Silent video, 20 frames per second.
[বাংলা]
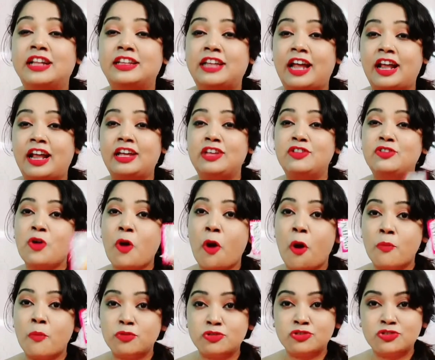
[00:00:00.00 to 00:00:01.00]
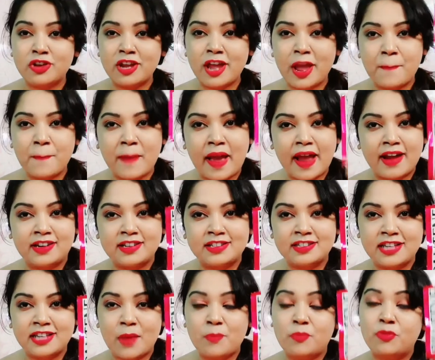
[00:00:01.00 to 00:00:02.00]
তারা কিন্তু অবশ্যই এই প্যান্টিন
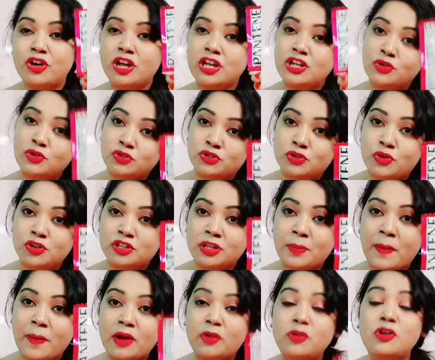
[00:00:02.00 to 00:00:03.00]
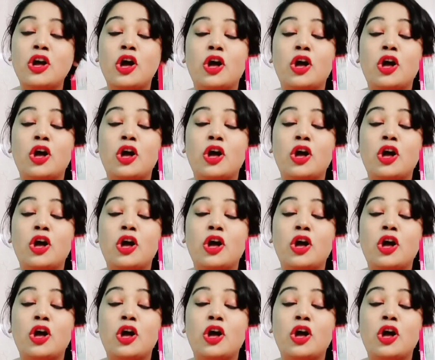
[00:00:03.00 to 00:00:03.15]
শ্যাম্পুটা ইউজ করতে পারো